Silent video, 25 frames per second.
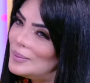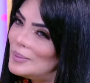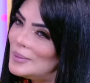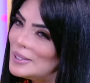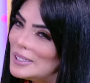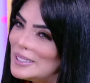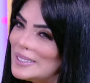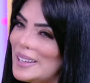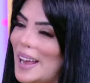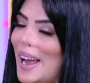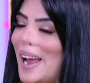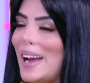
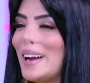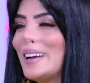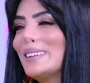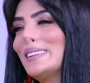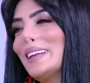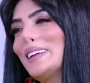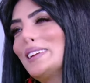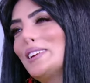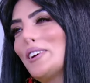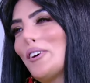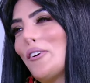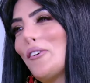بس ده حاجه
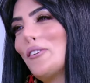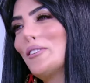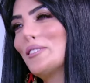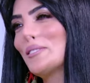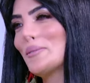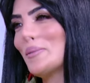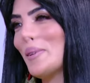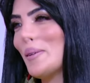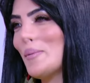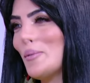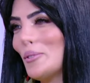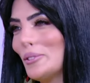تانية خالص
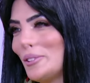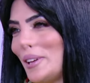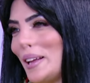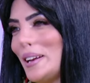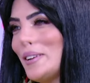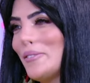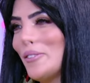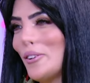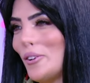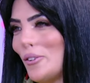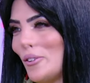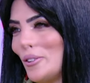بقى
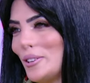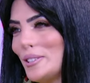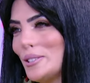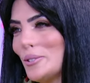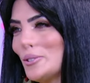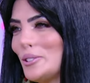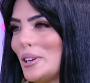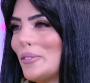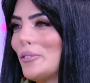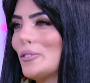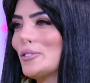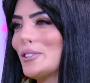مختلفه خالص
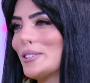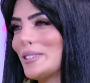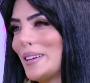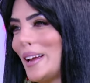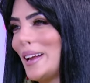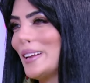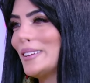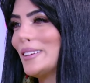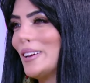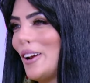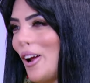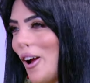انت عارفه استاذ
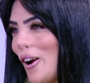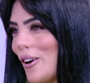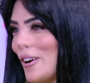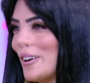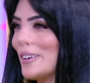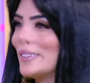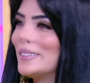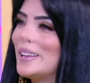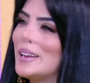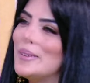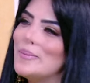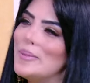خالد الحجر
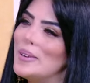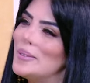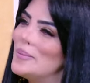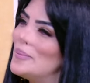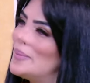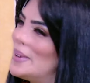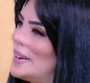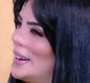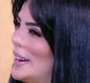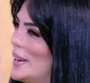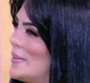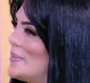دايما
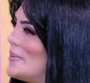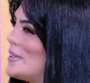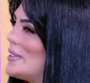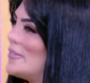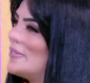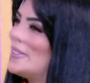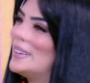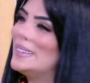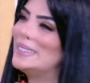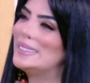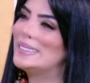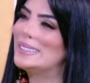بيحب حب
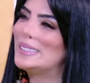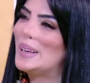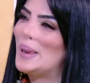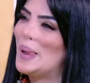البنات